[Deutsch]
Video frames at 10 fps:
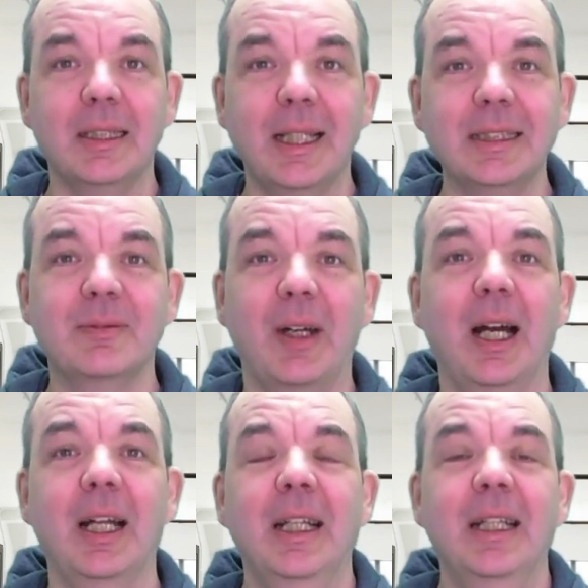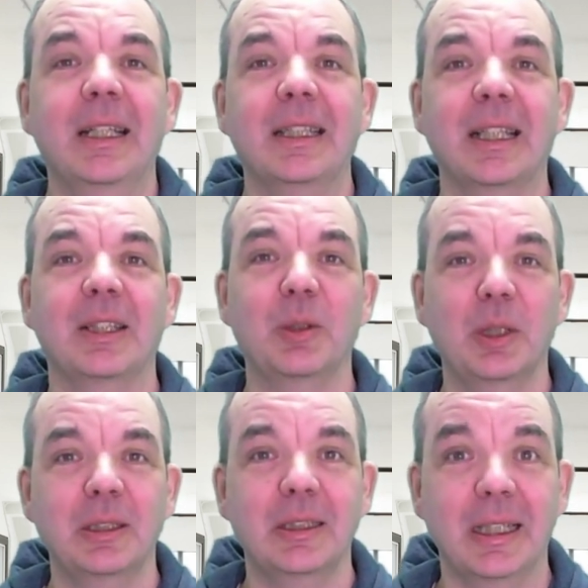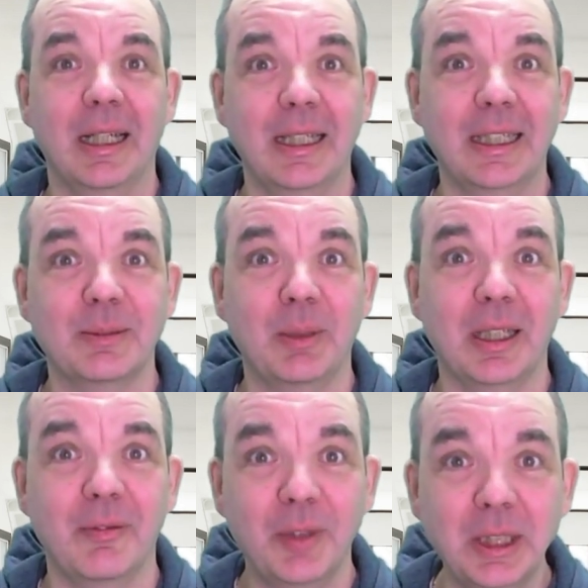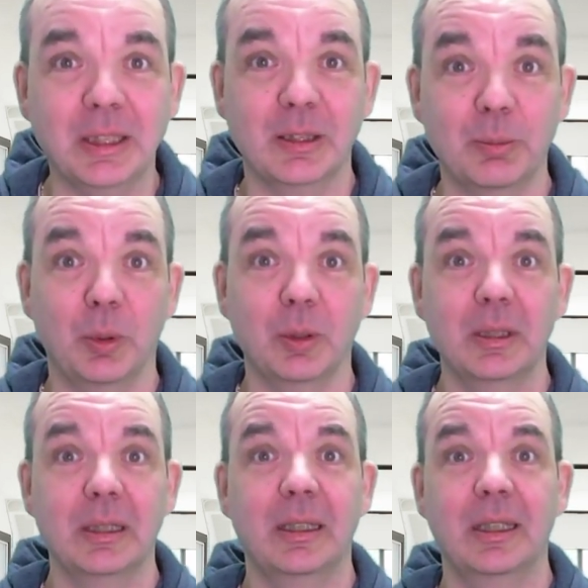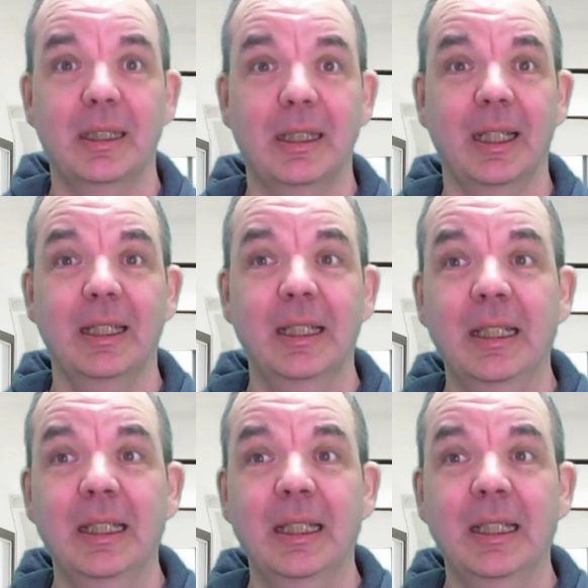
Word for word: Das war natürlich erstmal der wichtigste Punkt. Der